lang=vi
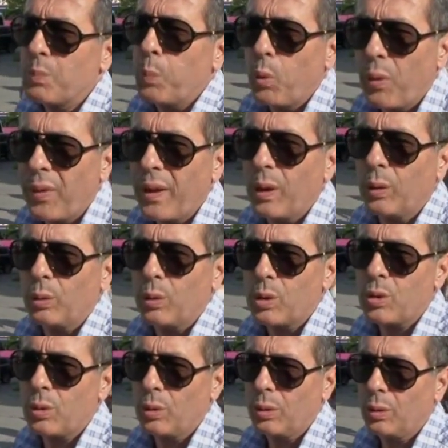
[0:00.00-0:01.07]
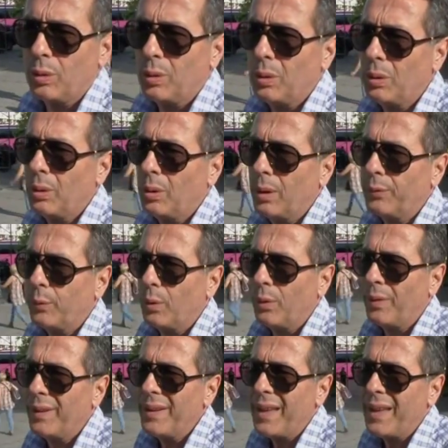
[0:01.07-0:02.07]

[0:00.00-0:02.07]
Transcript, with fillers: không đề cập đến những vấn đề chính yếu